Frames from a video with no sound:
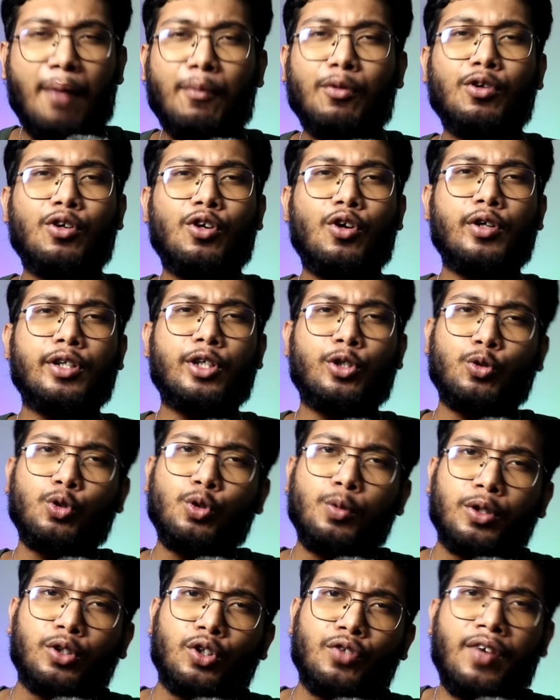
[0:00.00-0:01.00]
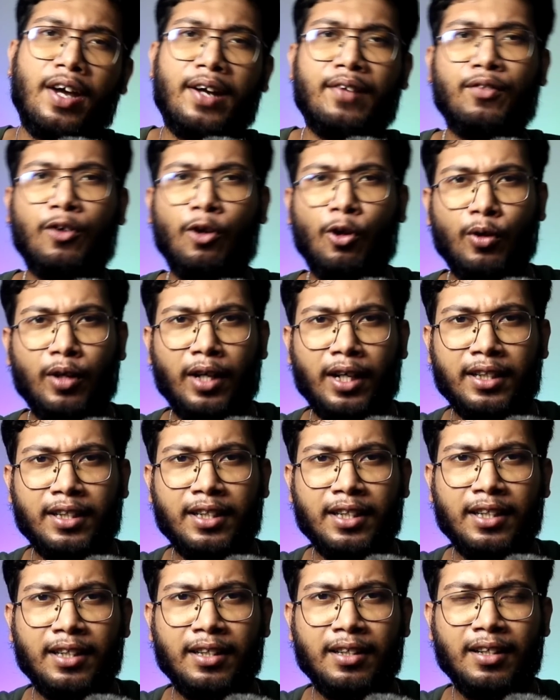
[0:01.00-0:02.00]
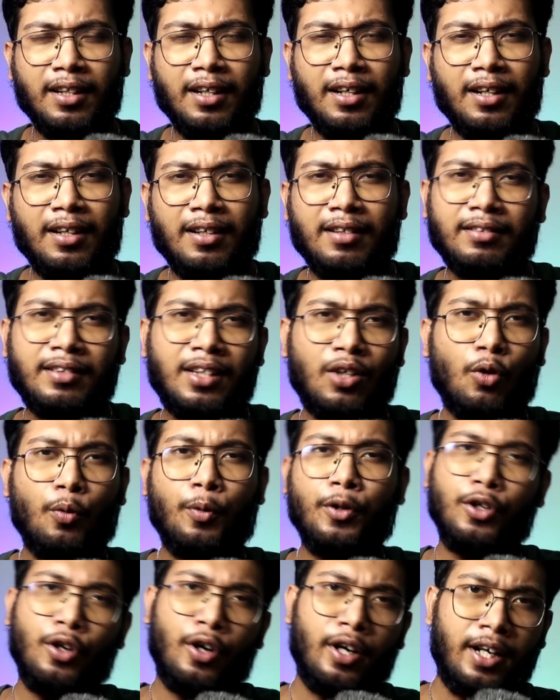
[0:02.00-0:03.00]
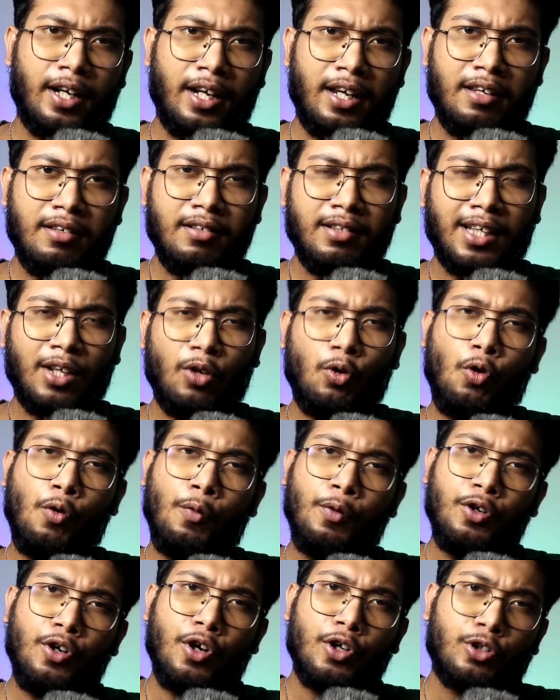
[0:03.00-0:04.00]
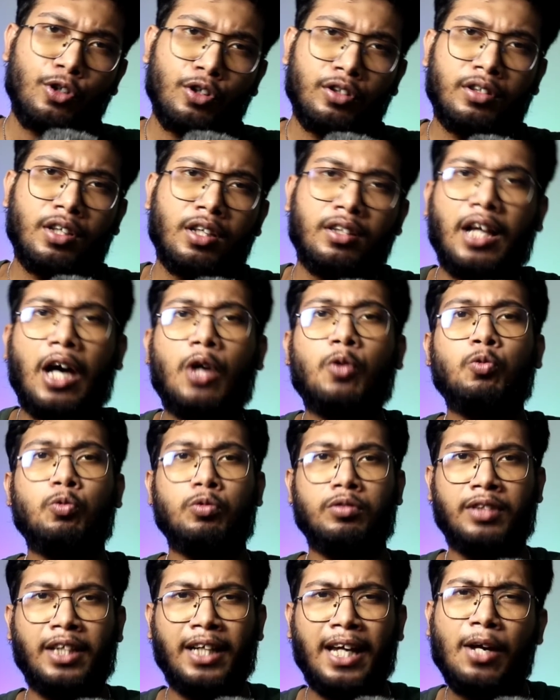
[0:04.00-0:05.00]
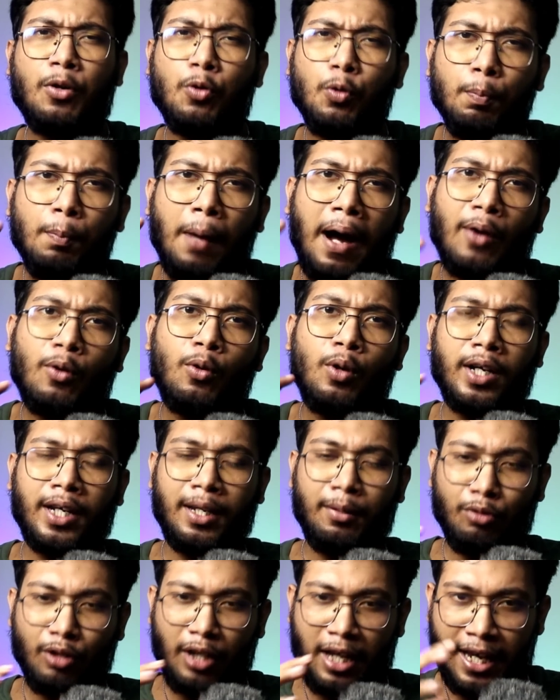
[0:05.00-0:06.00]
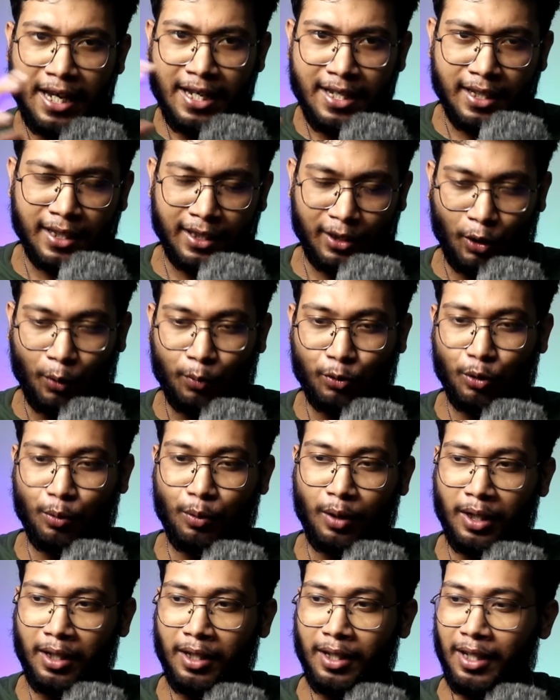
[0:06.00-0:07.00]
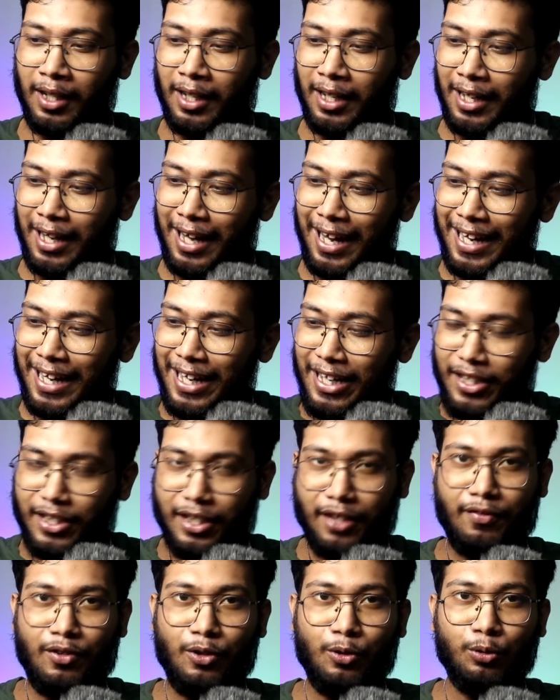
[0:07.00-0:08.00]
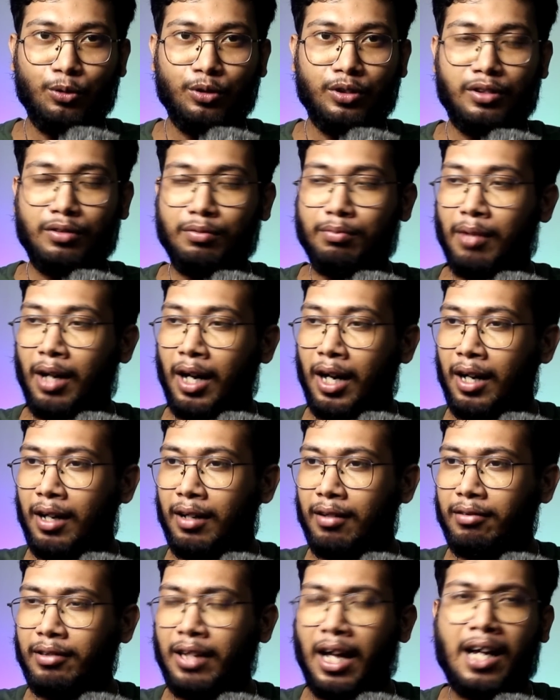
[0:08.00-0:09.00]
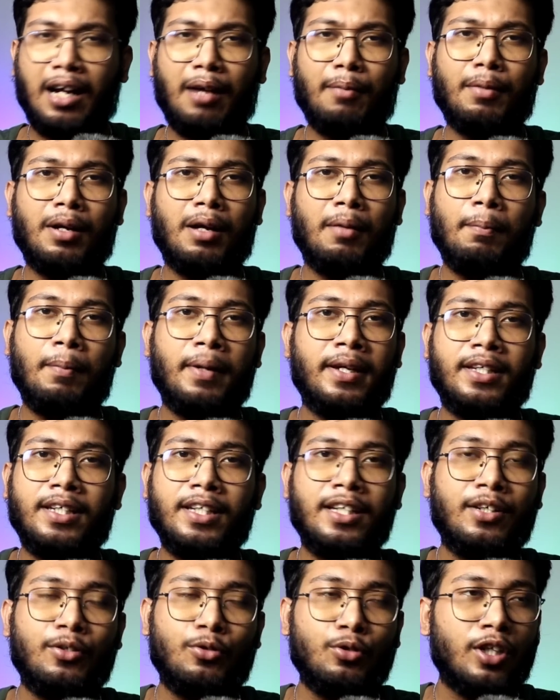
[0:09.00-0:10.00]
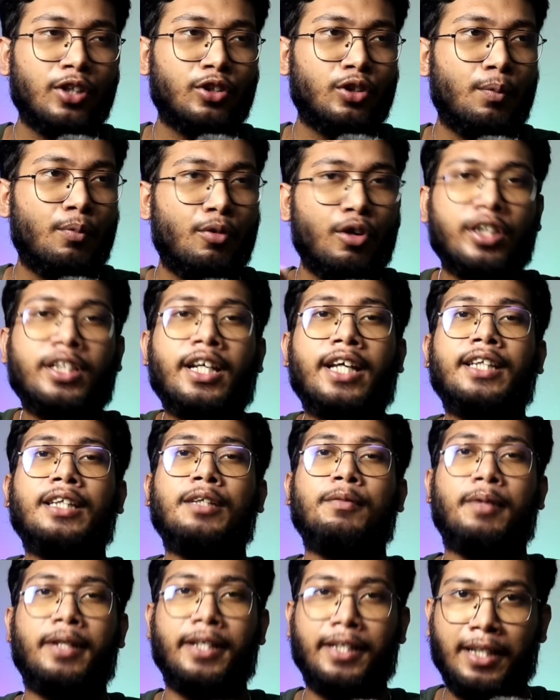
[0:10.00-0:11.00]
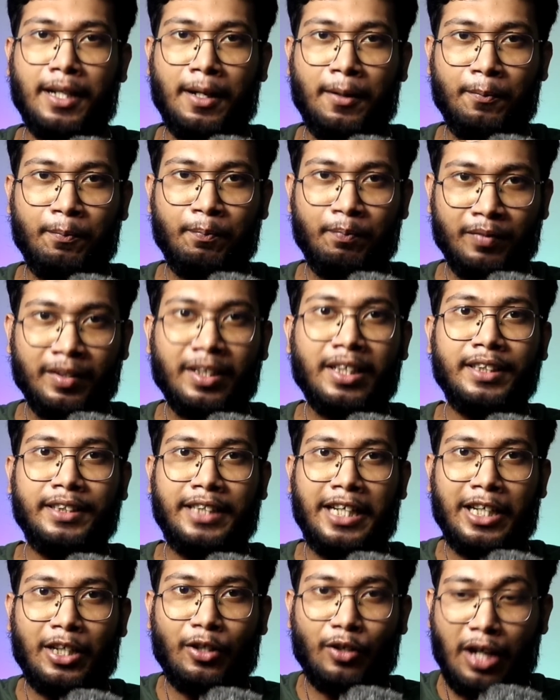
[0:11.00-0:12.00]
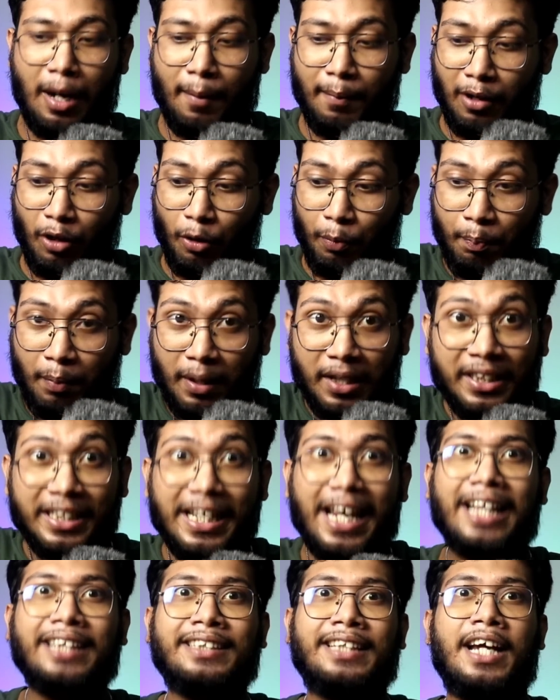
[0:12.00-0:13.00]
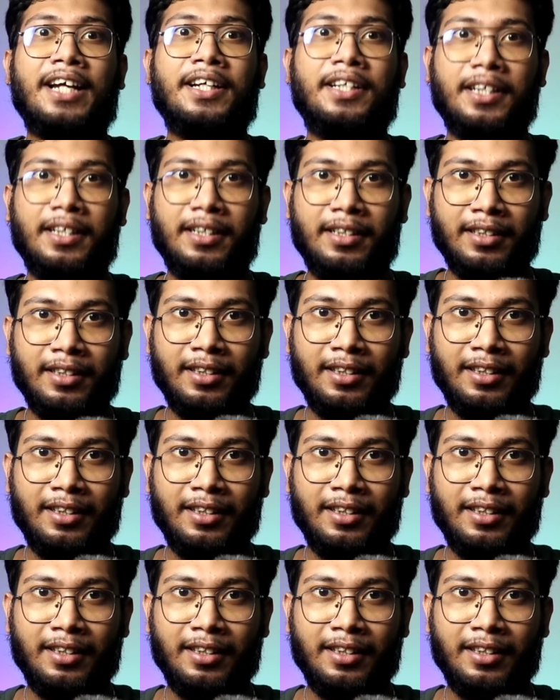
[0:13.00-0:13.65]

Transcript: এমন নয় যে শুধুমাত্র ফ্যান ফলোয়িং আছে তার অভিনয় নেই তার অভিনয় সত্তা দারুণ তাকে খুব ভালো লাগে এবং এই যে সবসময় এই ইন্টারভিউস বা তার আমরা বেশি কিছু তার সম্পর্কে জানতে পারি না যেই কারণে আমরা আরও বেশি এক্সাইটেড